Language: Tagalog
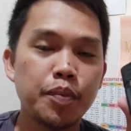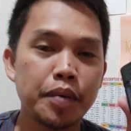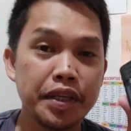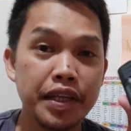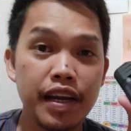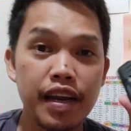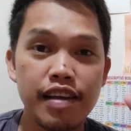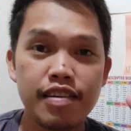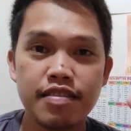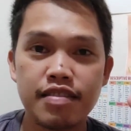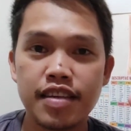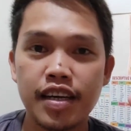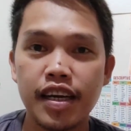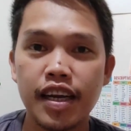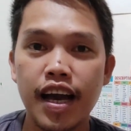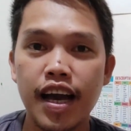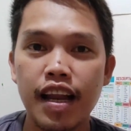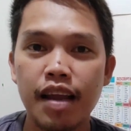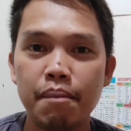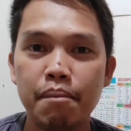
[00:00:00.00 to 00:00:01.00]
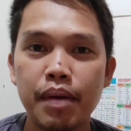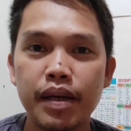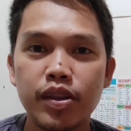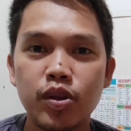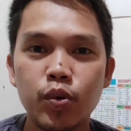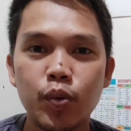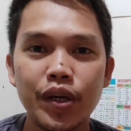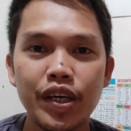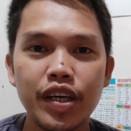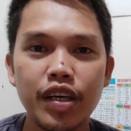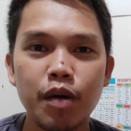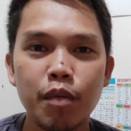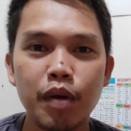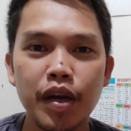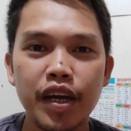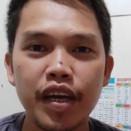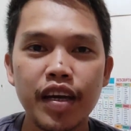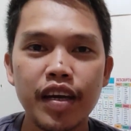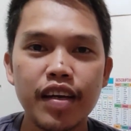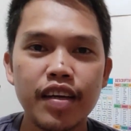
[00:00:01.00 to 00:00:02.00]
madalas nang lalambat tuwing
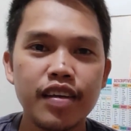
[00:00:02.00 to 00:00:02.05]
gabi